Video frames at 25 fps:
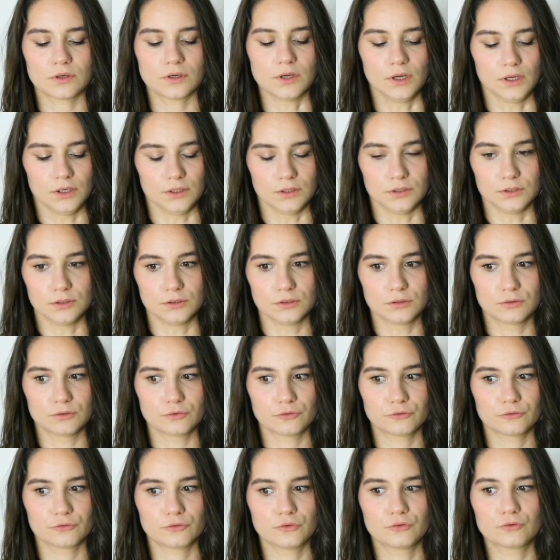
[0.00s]
euh,
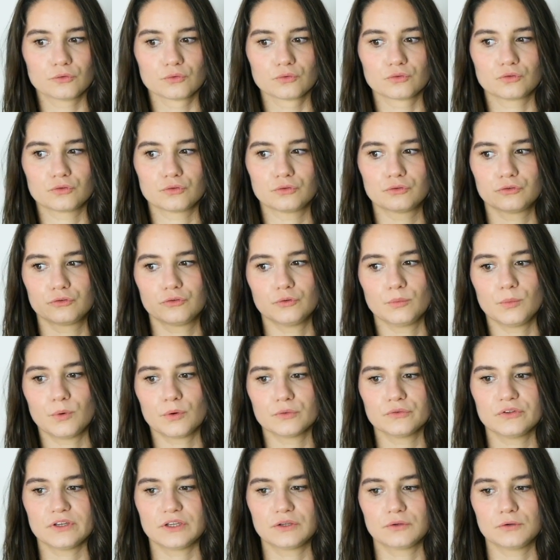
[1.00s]
ce sont
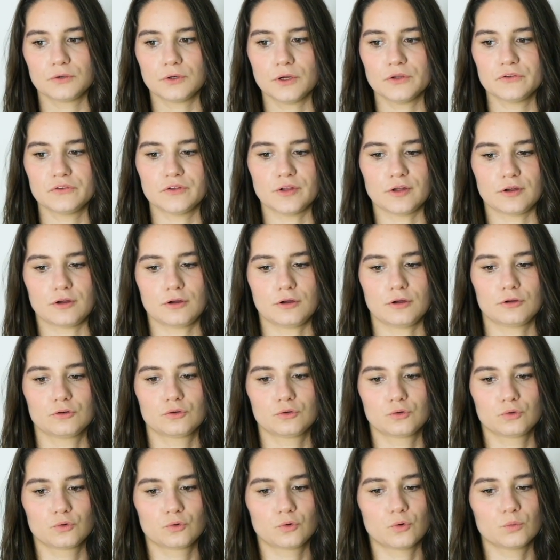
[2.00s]
justement des culottes euh,
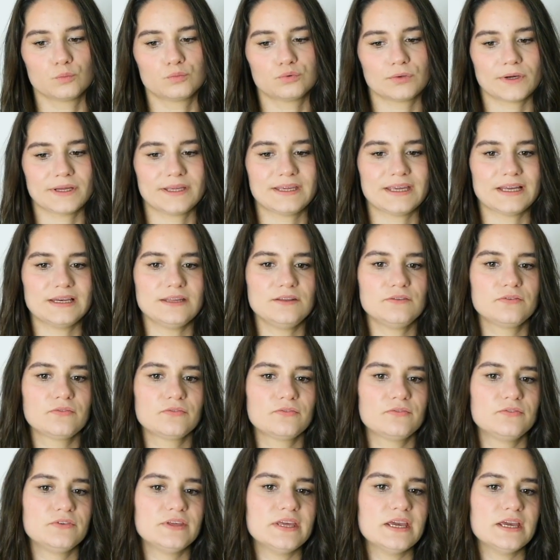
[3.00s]
qu'on pourrait
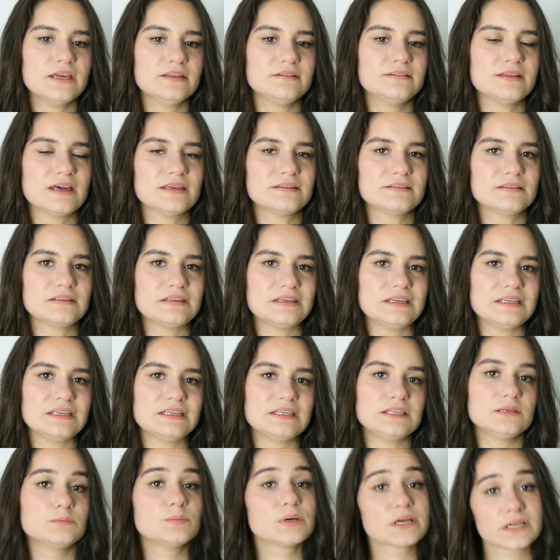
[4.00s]
qualifier d'assez
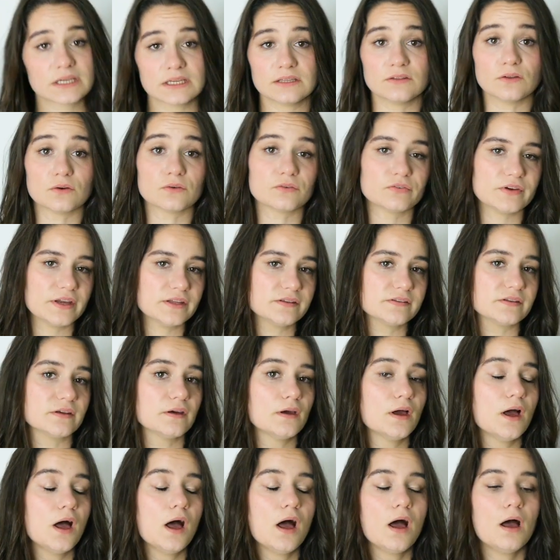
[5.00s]
hybrides en fait.
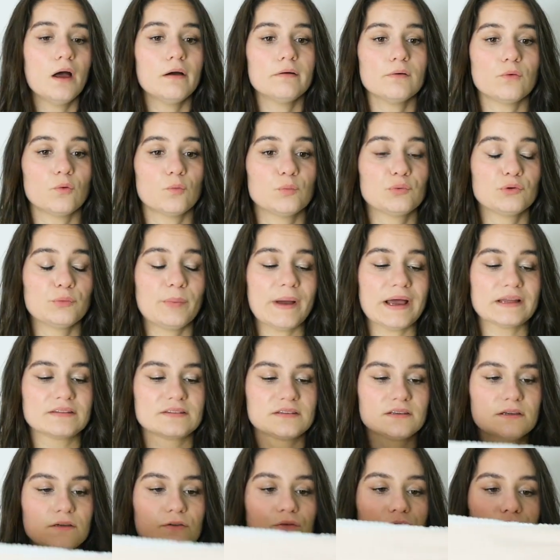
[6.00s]
On peut
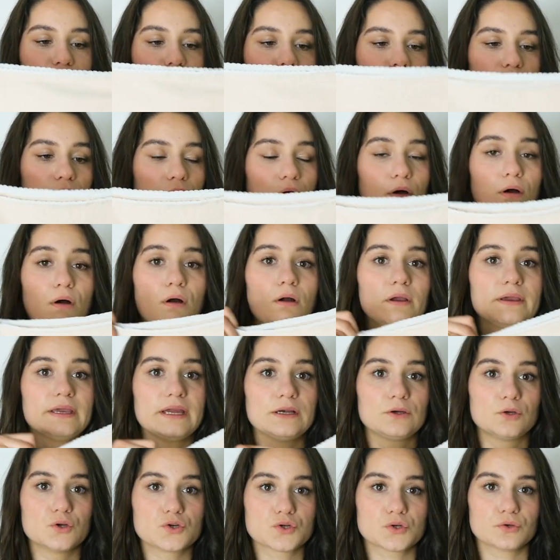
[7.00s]
partir sur euh,
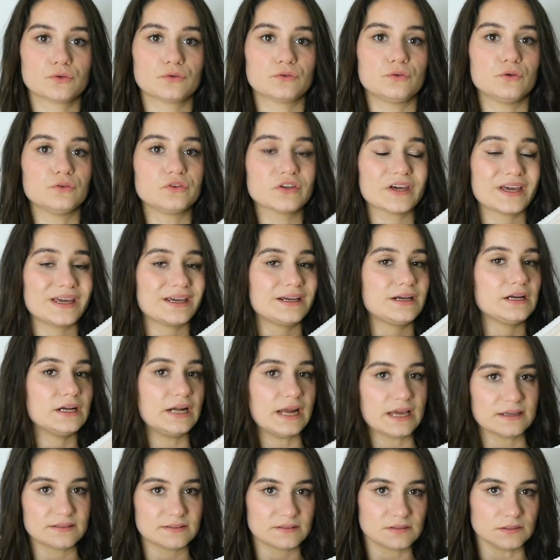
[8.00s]
quelque chose de très
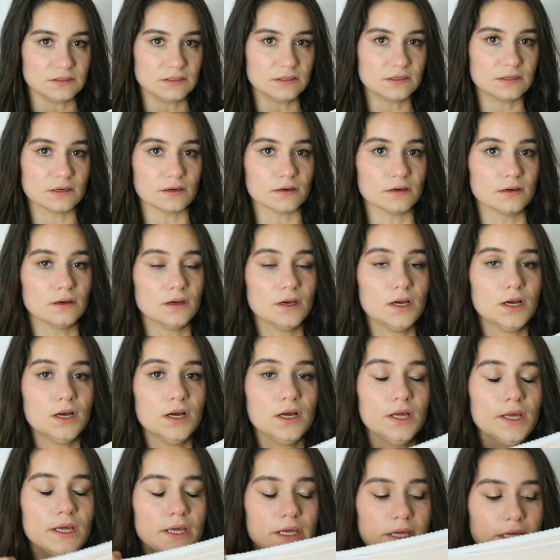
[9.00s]
classique
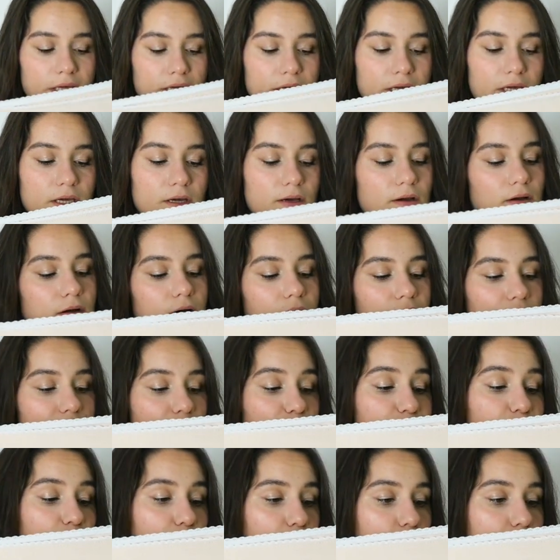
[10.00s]
et,
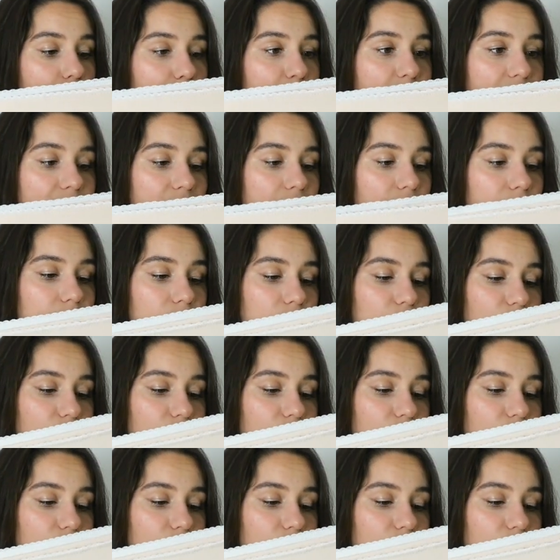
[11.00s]
pourquoi pas